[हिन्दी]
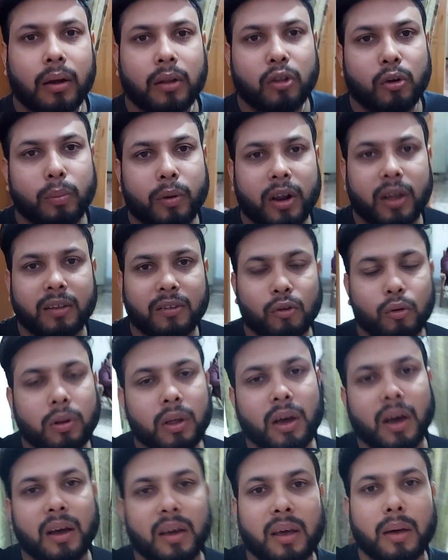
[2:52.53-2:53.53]
तो प्रेयस को दिखा
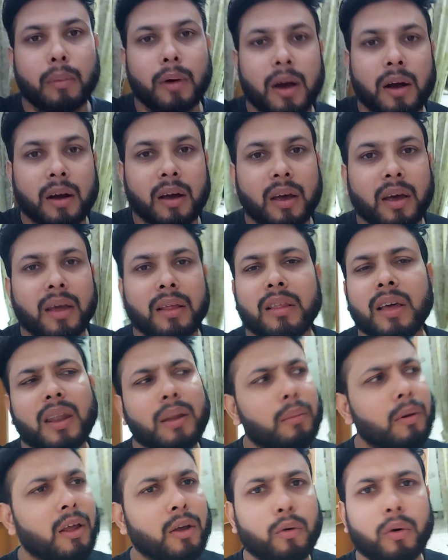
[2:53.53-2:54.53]
के हम आ गए हैं ज़्यादा बड़ी
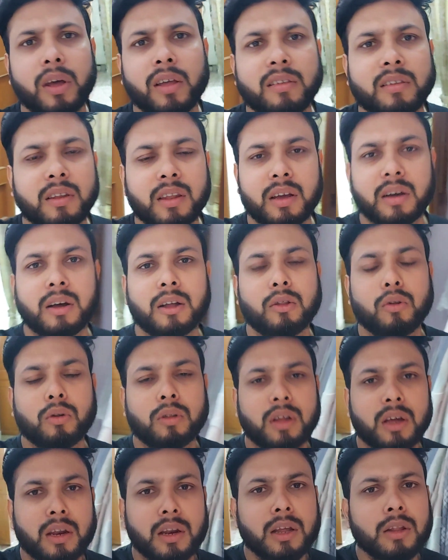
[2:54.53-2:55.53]
कोई ऐसी दिक्कत तो थी
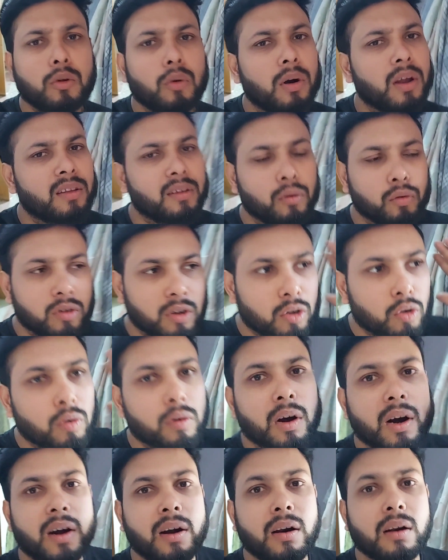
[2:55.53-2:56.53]
नहीं थोड़ा सा उसे जो
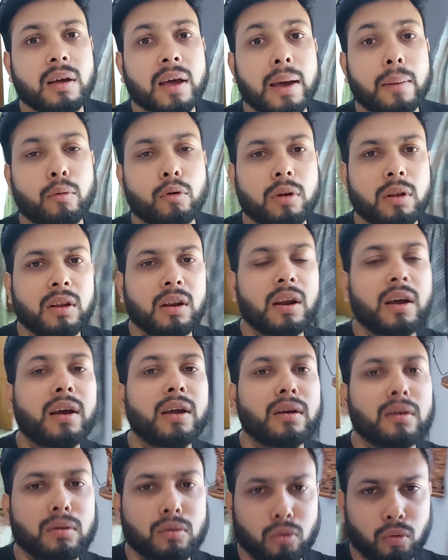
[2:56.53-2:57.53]
क्रेडल कैप हो रहा था लेकिन
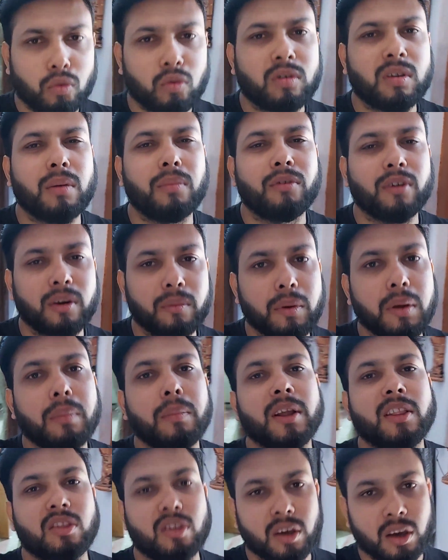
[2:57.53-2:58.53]
उससे फिर भी
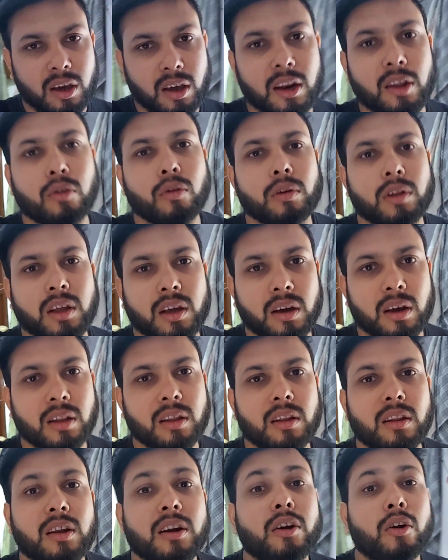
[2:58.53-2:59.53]
बच्चे के लिए तो दिक्कत ही
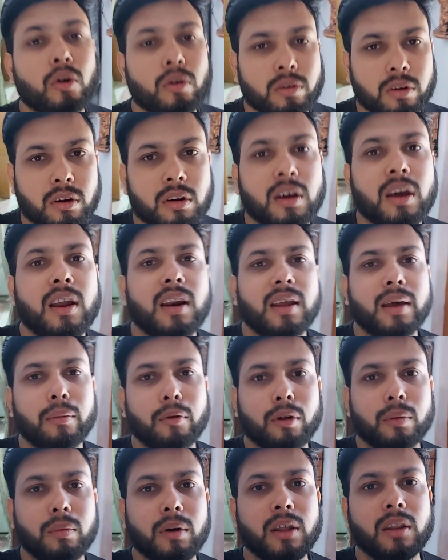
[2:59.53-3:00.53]
थी डॉक्टर के लिए बहुत
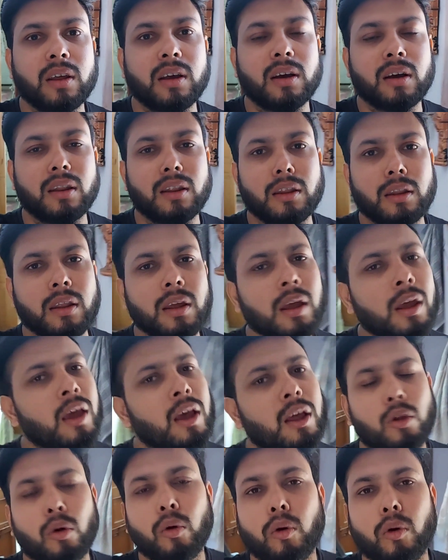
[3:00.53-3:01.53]
बड़ी दिक्कत नहीं थी
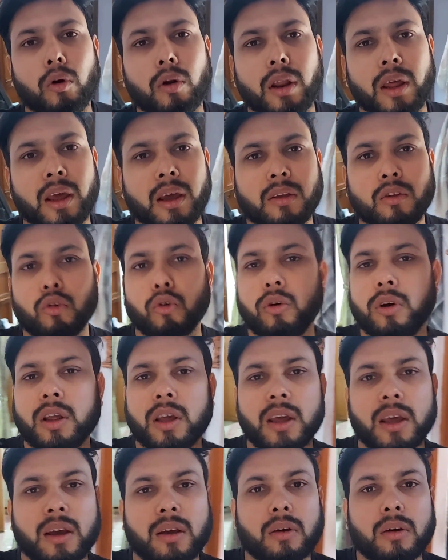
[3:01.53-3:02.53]
तो उन्होंने एक छोटी
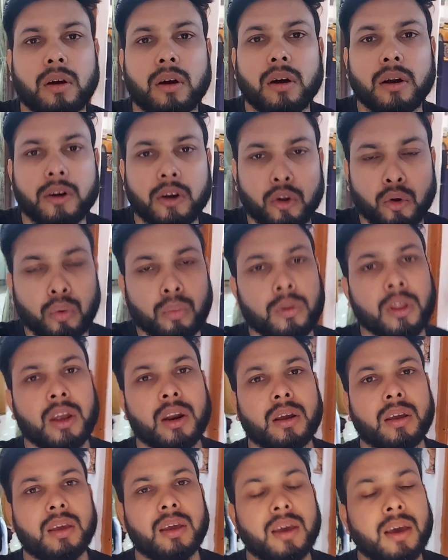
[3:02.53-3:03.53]
एक ट्यूब दे
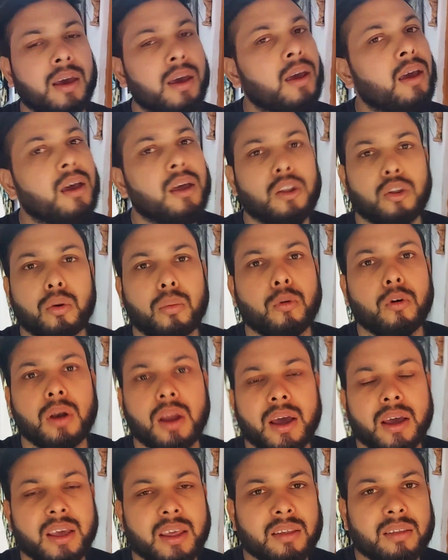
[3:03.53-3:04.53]
रखी है तो बोला है
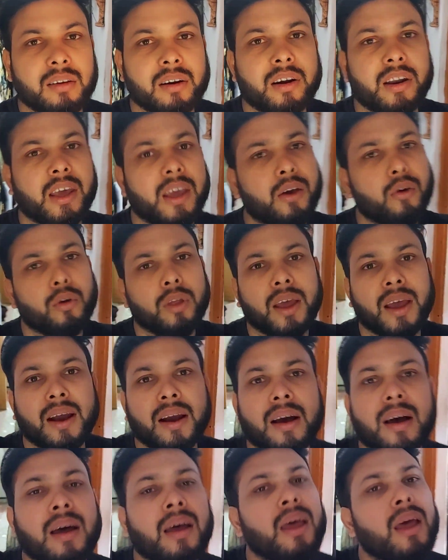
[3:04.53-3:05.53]
कि इससे ठीक हो जाएगा
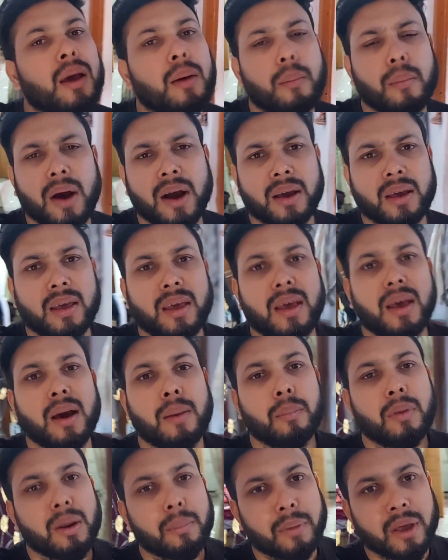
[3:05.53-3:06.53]
बाकी अपना
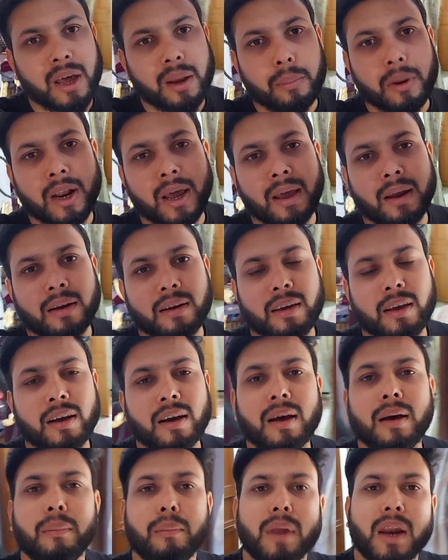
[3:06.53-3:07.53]
प्यार बनाए रखिएगा
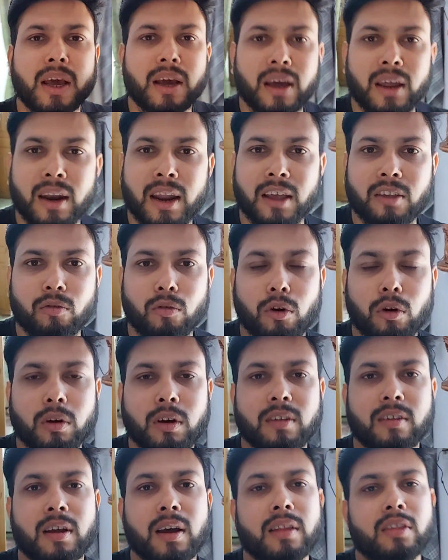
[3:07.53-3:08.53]
मिलेंगे नेक्स्ट ब्लॉग के
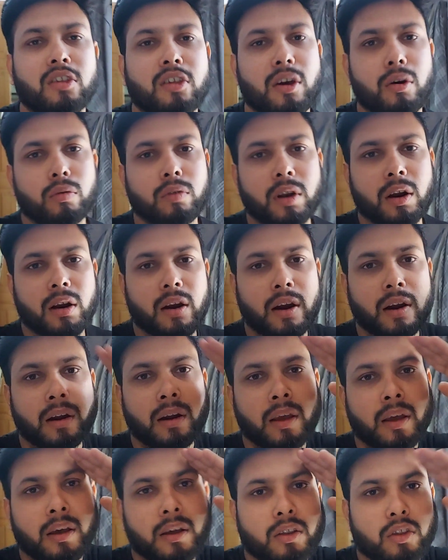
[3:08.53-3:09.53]
साथ जय उत्तराखंड
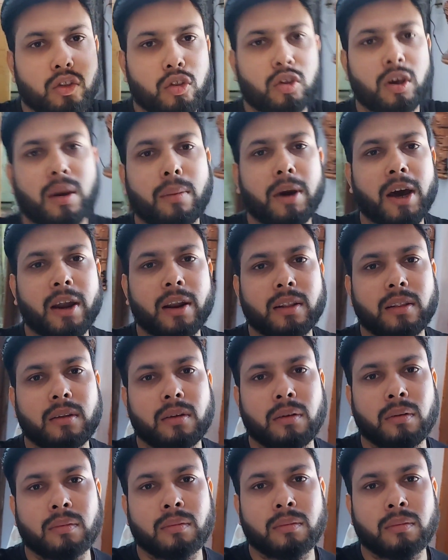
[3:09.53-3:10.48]
जय भारत